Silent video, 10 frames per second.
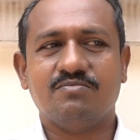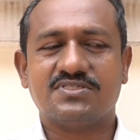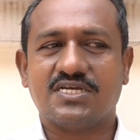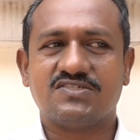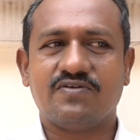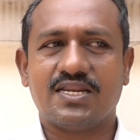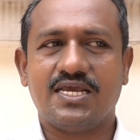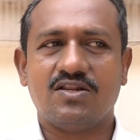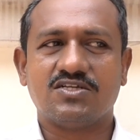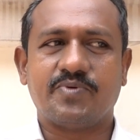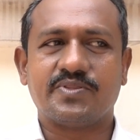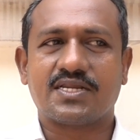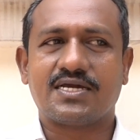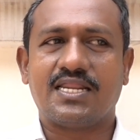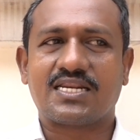మీ సచివాలయాలు
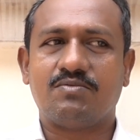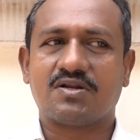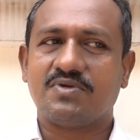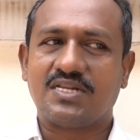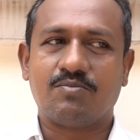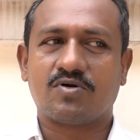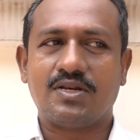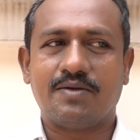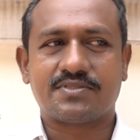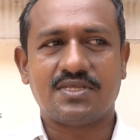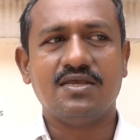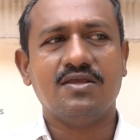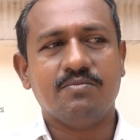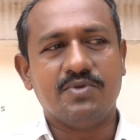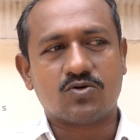స్పందన కార్యక్రమానికి మీ నమ్మకం లేకపోతే
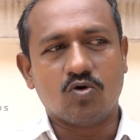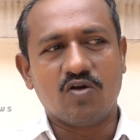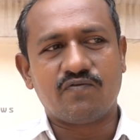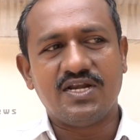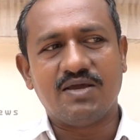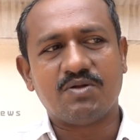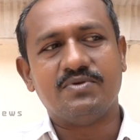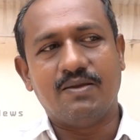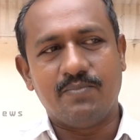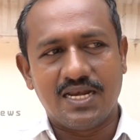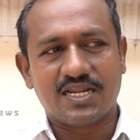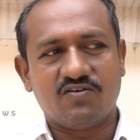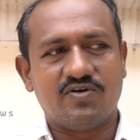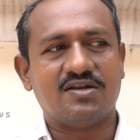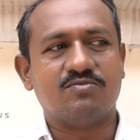మీ టోల్ ఫ్రీ నెంబర్ మీ ఎమ్మెల్యేలకు
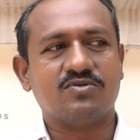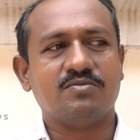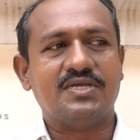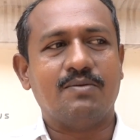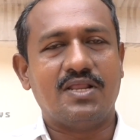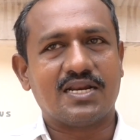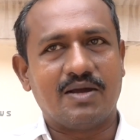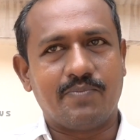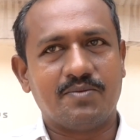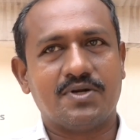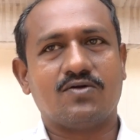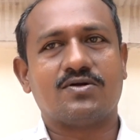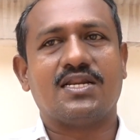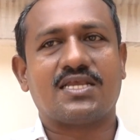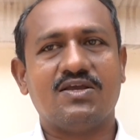ఇవ్వండి ముందు మీ ఎమ్మెల్యేలకు అపాయింట్మెంట్
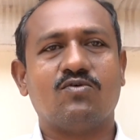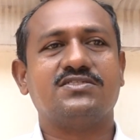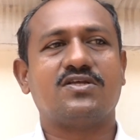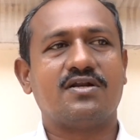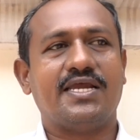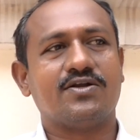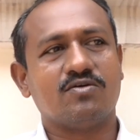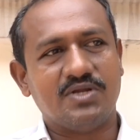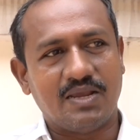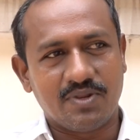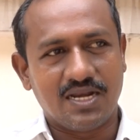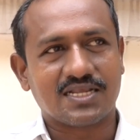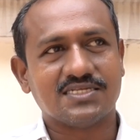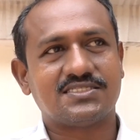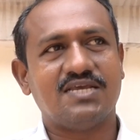అవ్వడానికి వన్ జీరో నైన్ టూ మీ
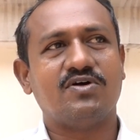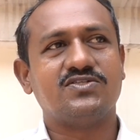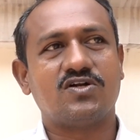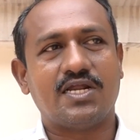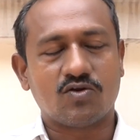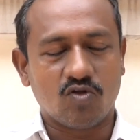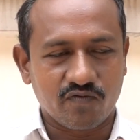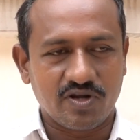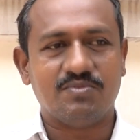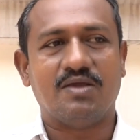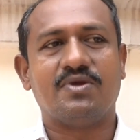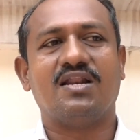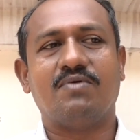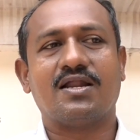ఎమ్మెల్యేలకు ఇస్తే వన్ జీరో నైన్ టోల్ ఫ్రీలో మీ ఎమ్మెల్యేలు